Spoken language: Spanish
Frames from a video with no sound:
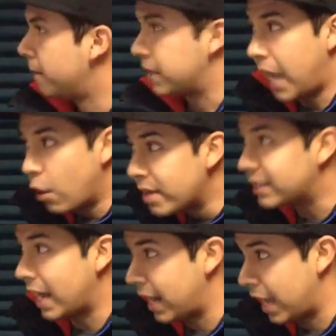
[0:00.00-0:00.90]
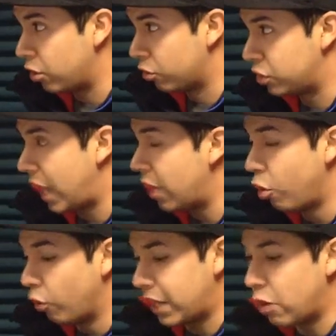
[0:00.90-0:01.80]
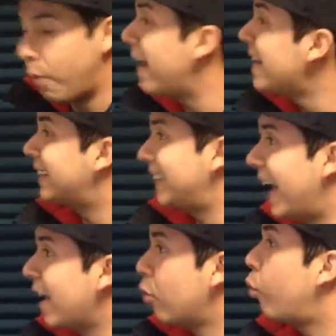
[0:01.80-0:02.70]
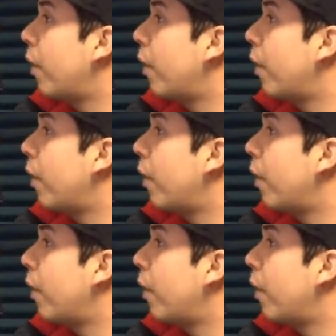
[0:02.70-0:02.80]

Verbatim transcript: ya no están ellos, ya no, ya no van a estar en un